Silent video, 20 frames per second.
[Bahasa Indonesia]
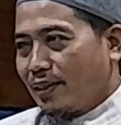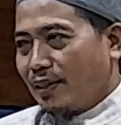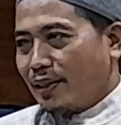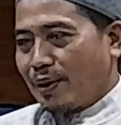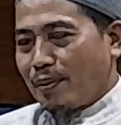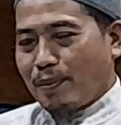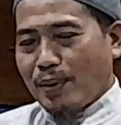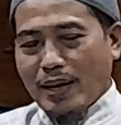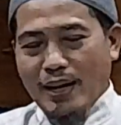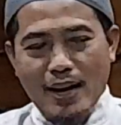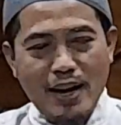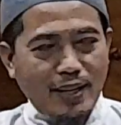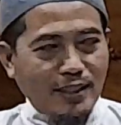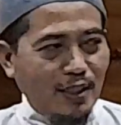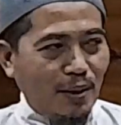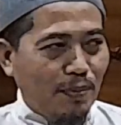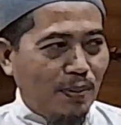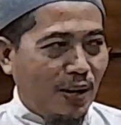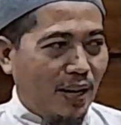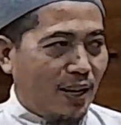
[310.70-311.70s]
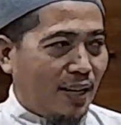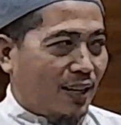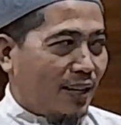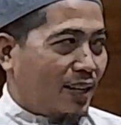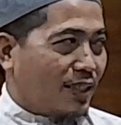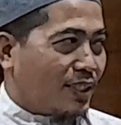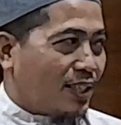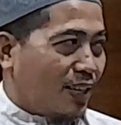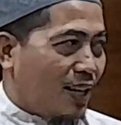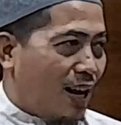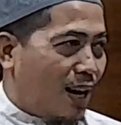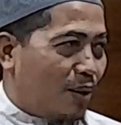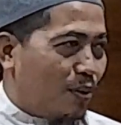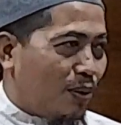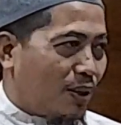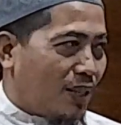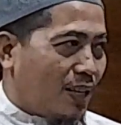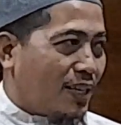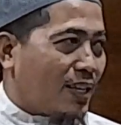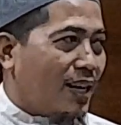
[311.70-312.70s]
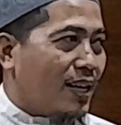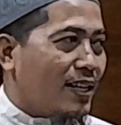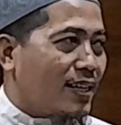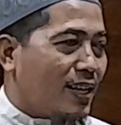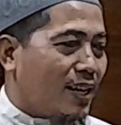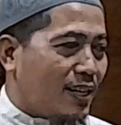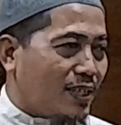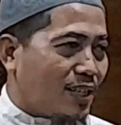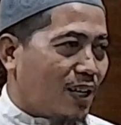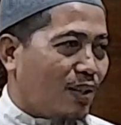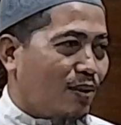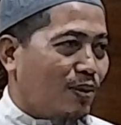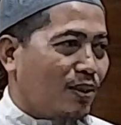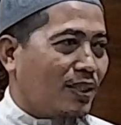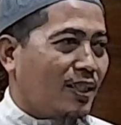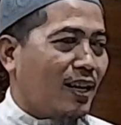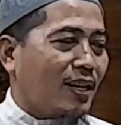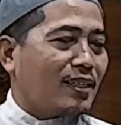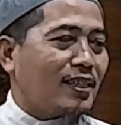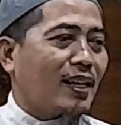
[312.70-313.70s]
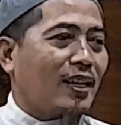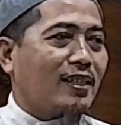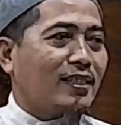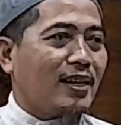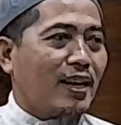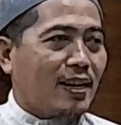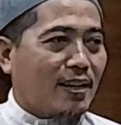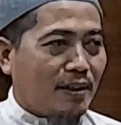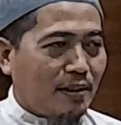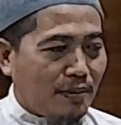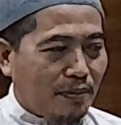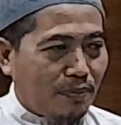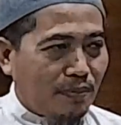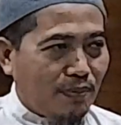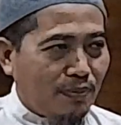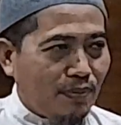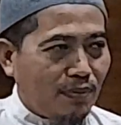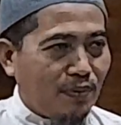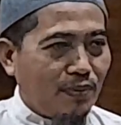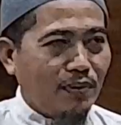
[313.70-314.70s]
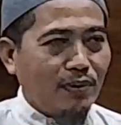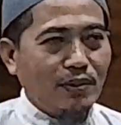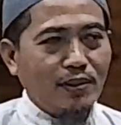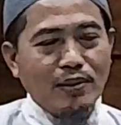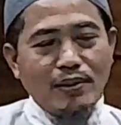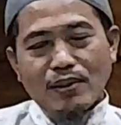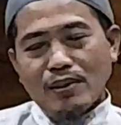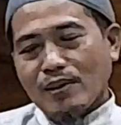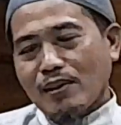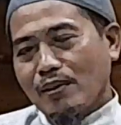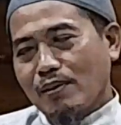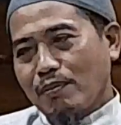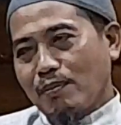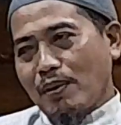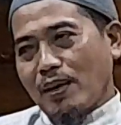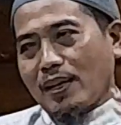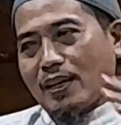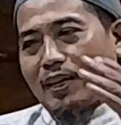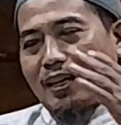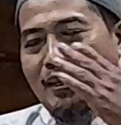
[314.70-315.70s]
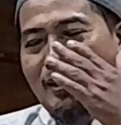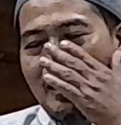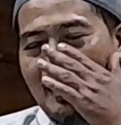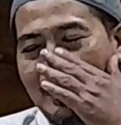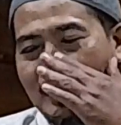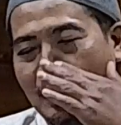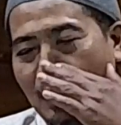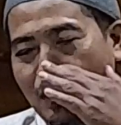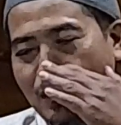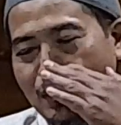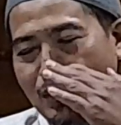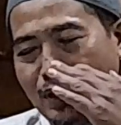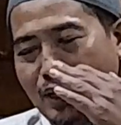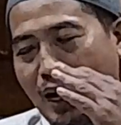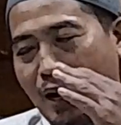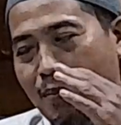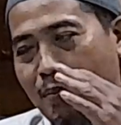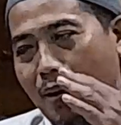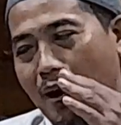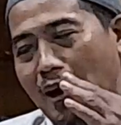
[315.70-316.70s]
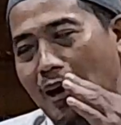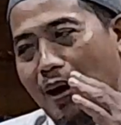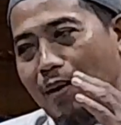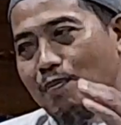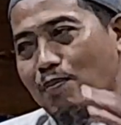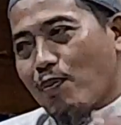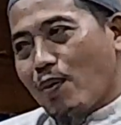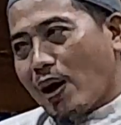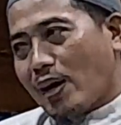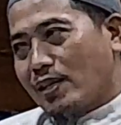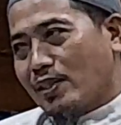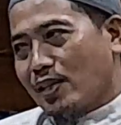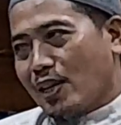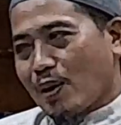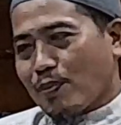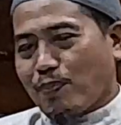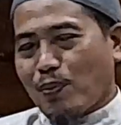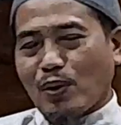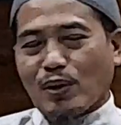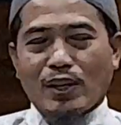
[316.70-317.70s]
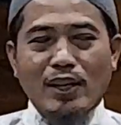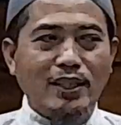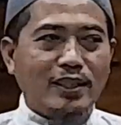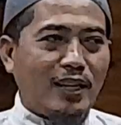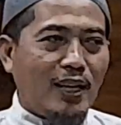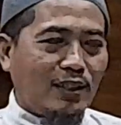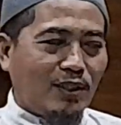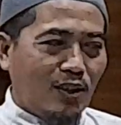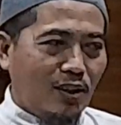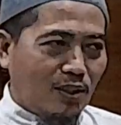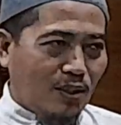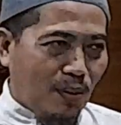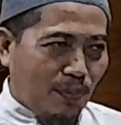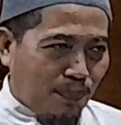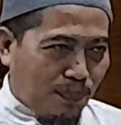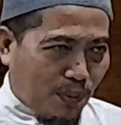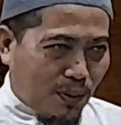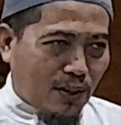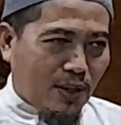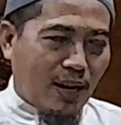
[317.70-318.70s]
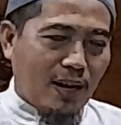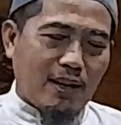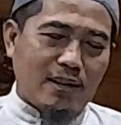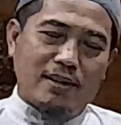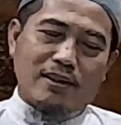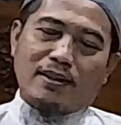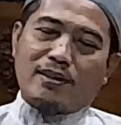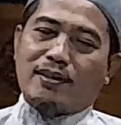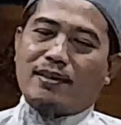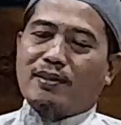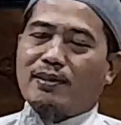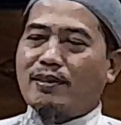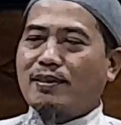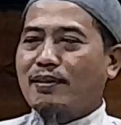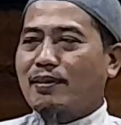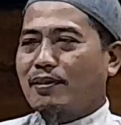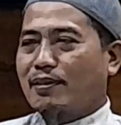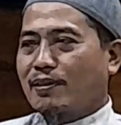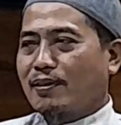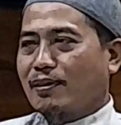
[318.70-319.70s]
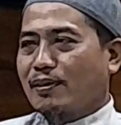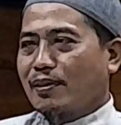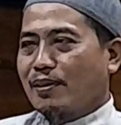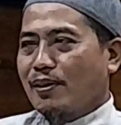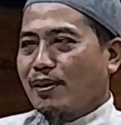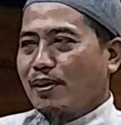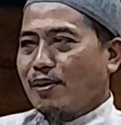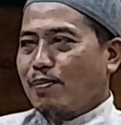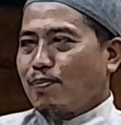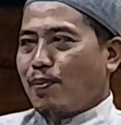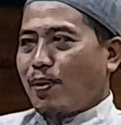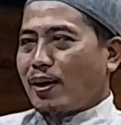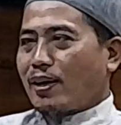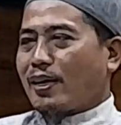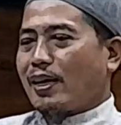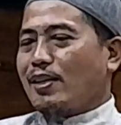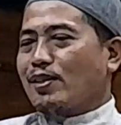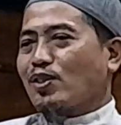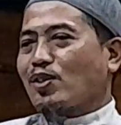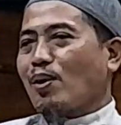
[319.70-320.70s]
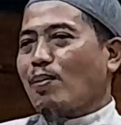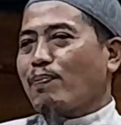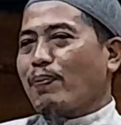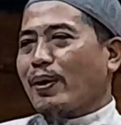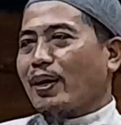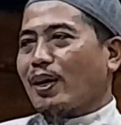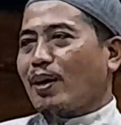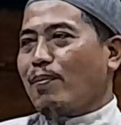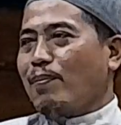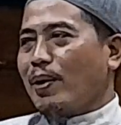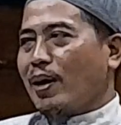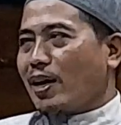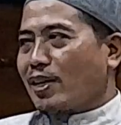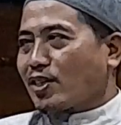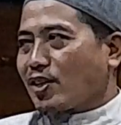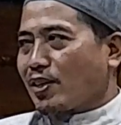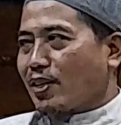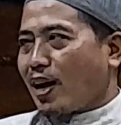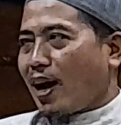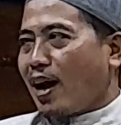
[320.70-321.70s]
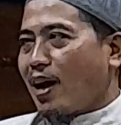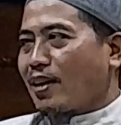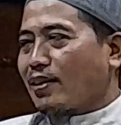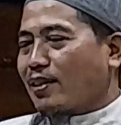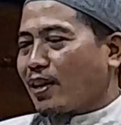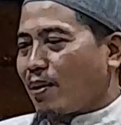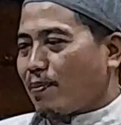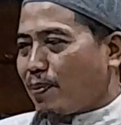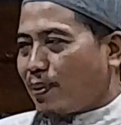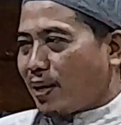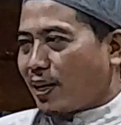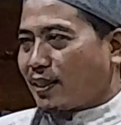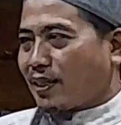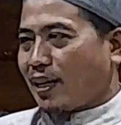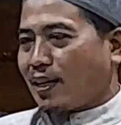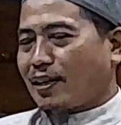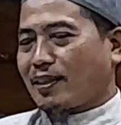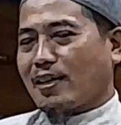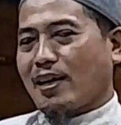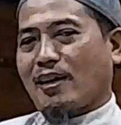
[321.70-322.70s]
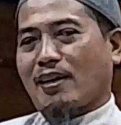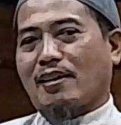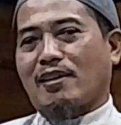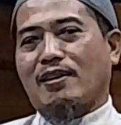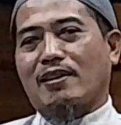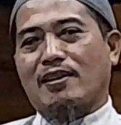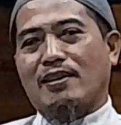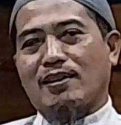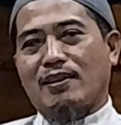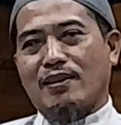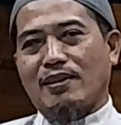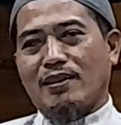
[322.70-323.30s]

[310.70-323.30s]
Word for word: Di mana harta benda yang selalu kita cari-cari, satu kita kejar-kejar. Bahkan nggak tahu siang malam banjir pun kita tetap kejar. Bahkan sampai kemana saja harta benda kita kejar.